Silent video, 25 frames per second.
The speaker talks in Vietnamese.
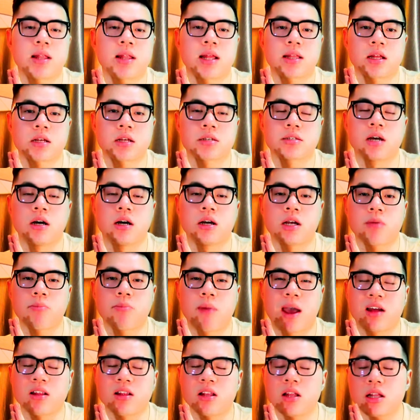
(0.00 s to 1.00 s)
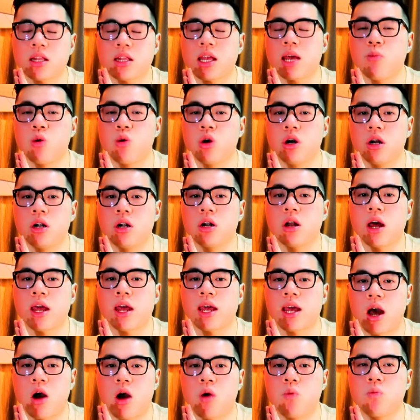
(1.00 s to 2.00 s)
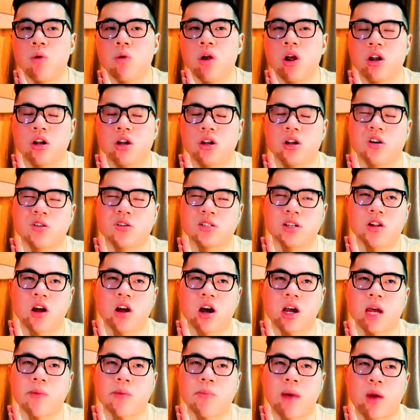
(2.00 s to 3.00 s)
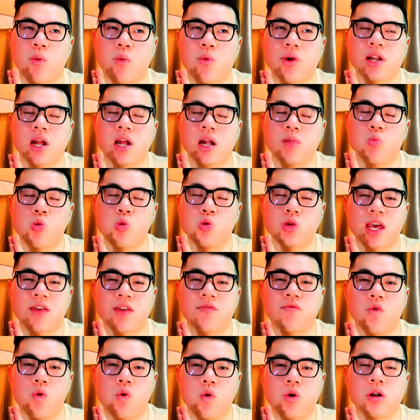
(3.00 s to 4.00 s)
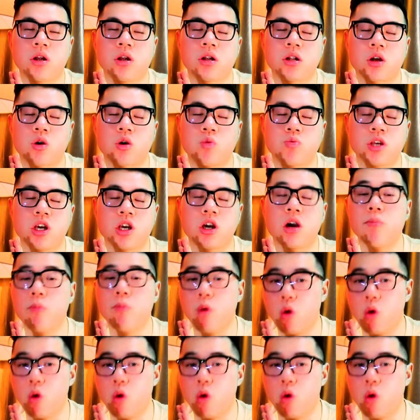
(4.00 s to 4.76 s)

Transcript: á, là thật sự các bạn có thích cái mùi hương đó hay không rồi sau đó các bạn quyết định mua chai full đó, nó cũng chưa có